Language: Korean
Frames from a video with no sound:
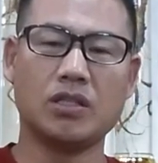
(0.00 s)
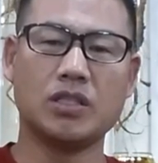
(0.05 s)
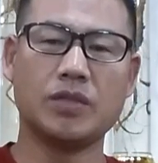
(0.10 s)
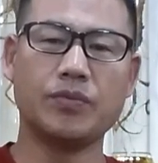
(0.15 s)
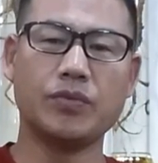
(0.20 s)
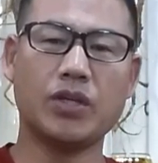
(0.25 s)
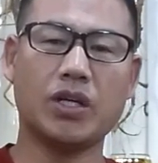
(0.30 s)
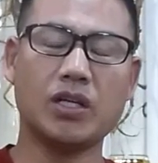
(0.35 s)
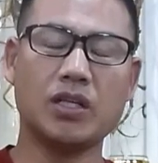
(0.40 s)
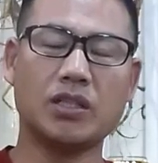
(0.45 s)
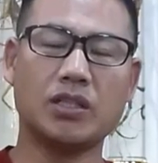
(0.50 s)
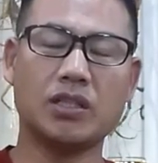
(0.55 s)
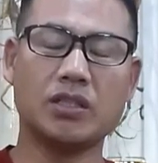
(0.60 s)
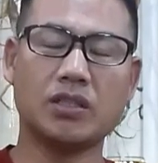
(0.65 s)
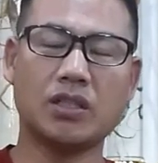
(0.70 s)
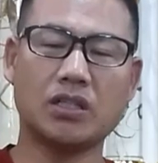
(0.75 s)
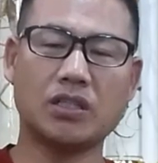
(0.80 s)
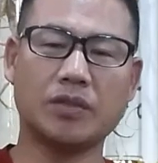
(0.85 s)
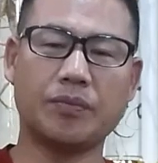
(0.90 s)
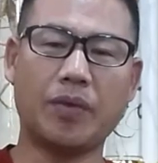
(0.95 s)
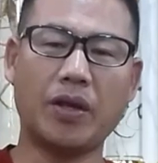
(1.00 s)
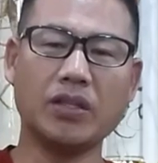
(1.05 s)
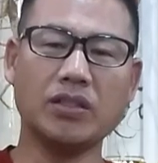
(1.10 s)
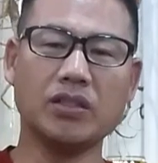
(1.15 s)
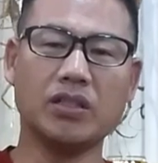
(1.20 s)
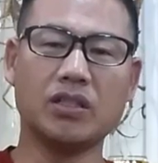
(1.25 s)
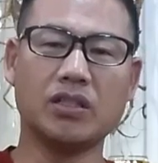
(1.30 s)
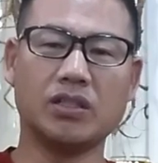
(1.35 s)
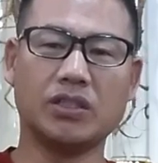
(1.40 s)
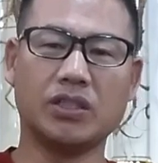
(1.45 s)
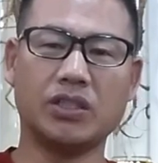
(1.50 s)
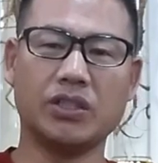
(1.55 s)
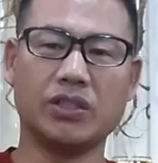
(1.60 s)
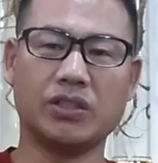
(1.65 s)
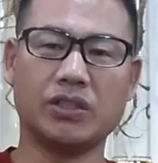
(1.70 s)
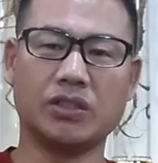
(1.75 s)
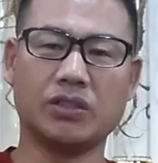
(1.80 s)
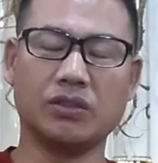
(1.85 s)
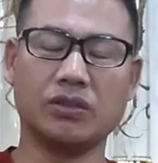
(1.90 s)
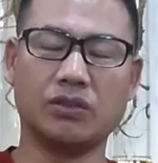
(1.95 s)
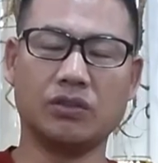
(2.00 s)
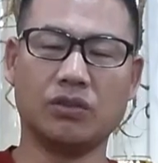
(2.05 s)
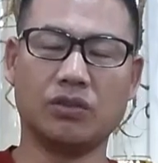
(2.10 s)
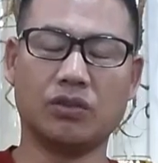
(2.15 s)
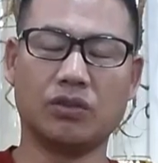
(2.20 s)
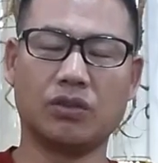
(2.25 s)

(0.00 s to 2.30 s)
심장이 태어나서 100년을 뛰었거든요.